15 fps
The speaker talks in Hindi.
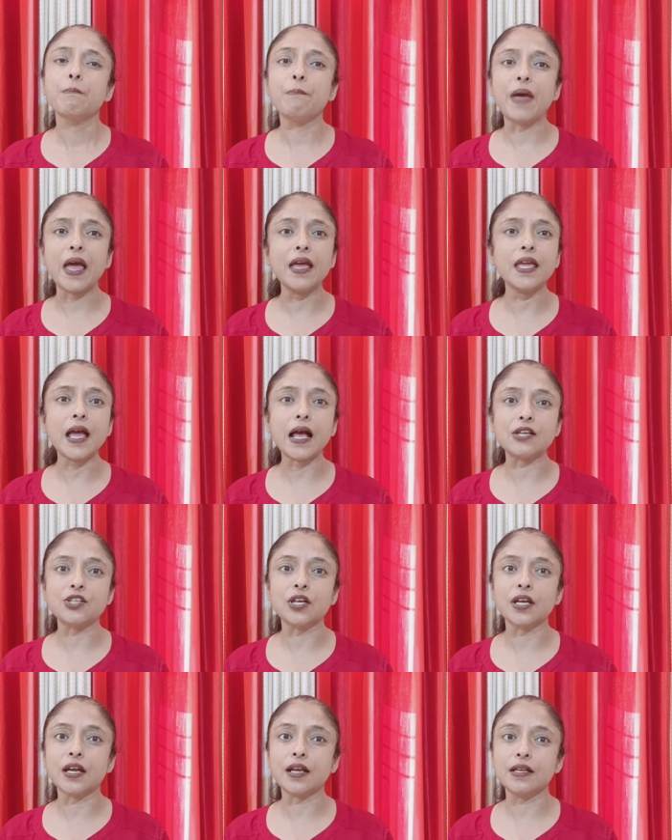भय या
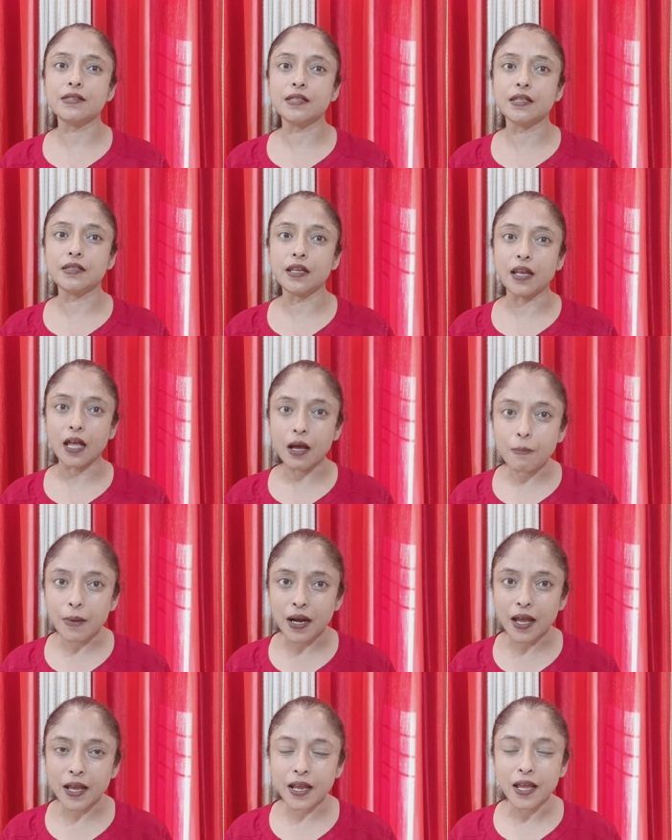आशंका की स्थिति ना
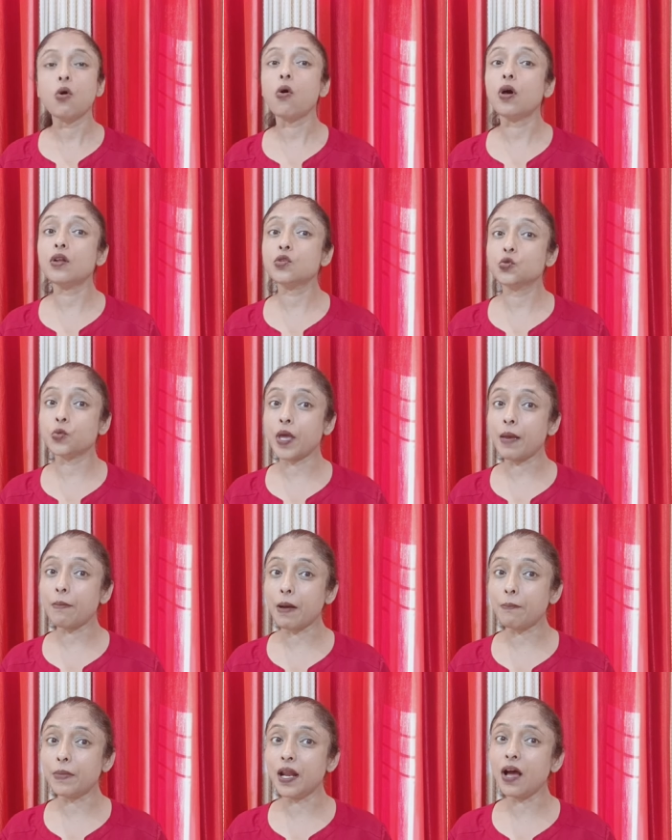बनाए और स्वयं
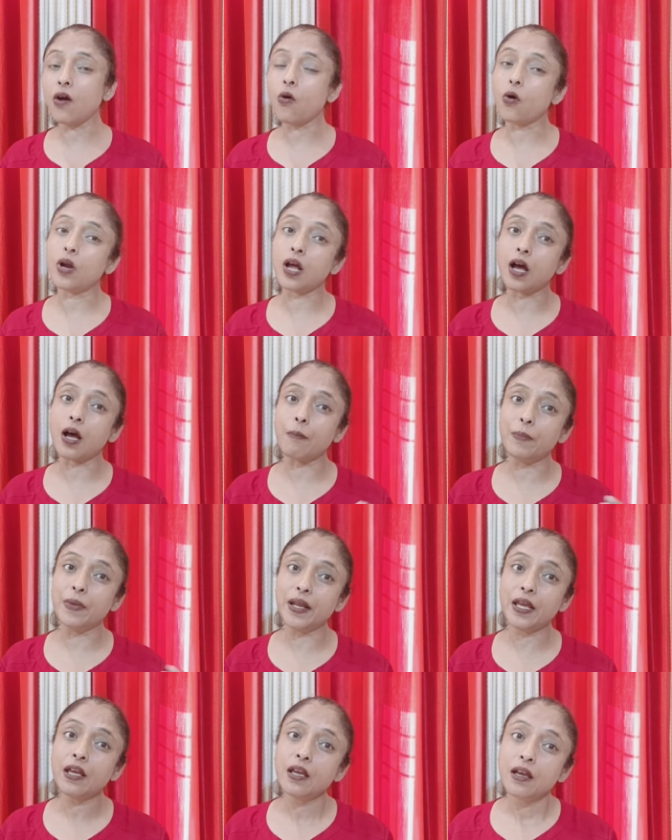अपना और
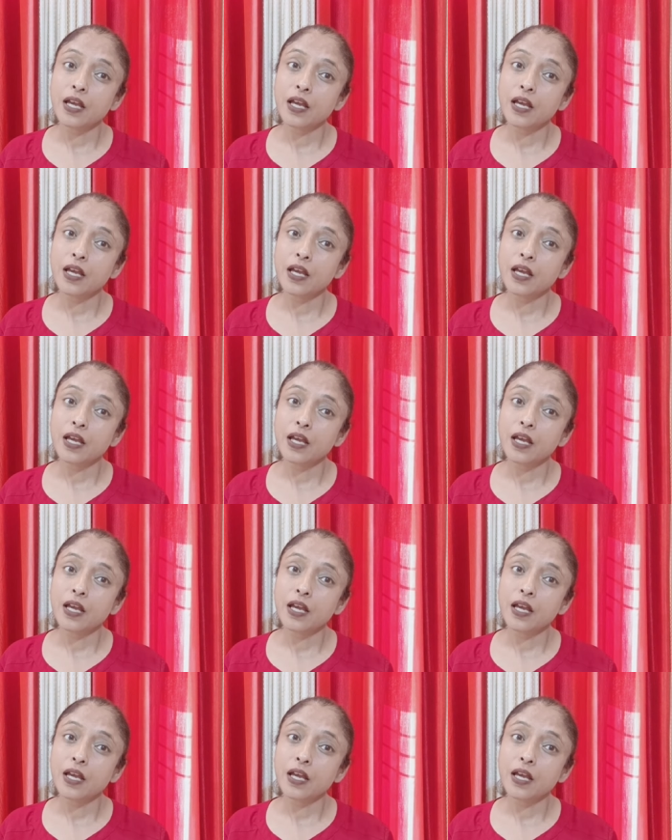अपने